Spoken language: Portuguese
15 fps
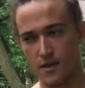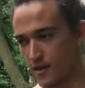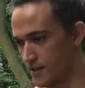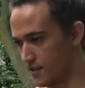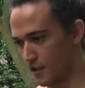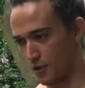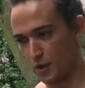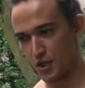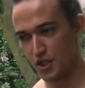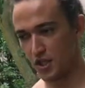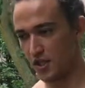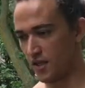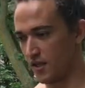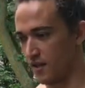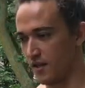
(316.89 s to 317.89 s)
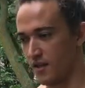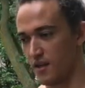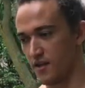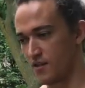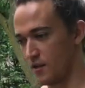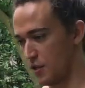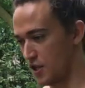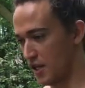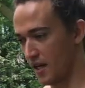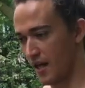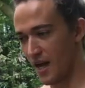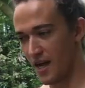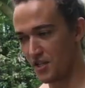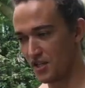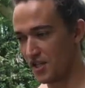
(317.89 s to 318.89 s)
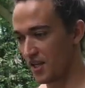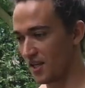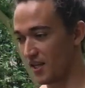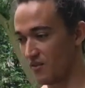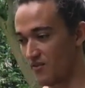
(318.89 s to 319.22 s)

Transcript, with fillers: cirurgia, cirurgia cardíaca,